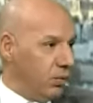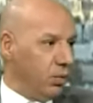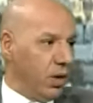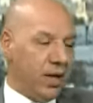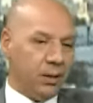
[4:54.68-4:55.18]

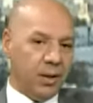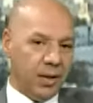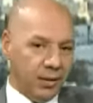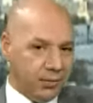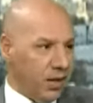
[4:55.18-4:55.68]

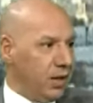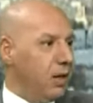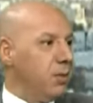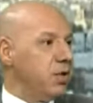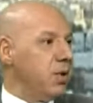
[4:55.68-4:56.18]
بامور
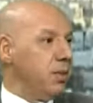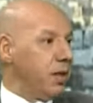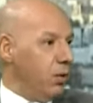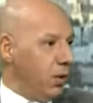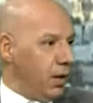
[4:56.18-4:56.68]
ميسره
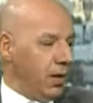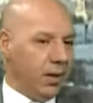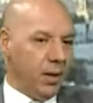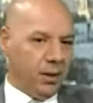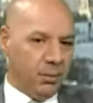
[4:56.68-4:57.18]
جدا نعم.
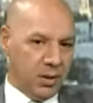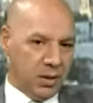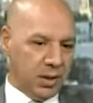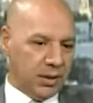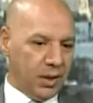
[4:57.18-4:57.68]
هذا علاش؟
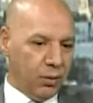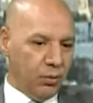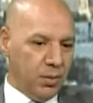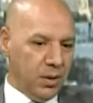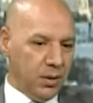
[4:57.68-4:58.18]
اللقاء
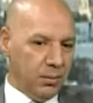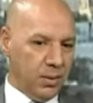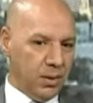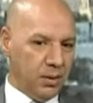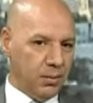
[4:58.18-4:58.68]
معك سي
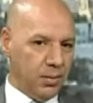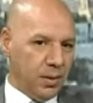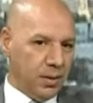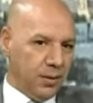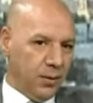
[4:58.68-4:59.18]
هادي لكن
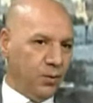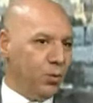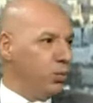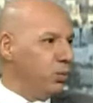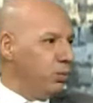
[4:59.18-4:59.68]

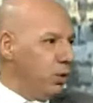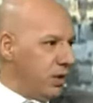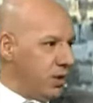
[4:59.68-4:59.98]
باش نرحبوا من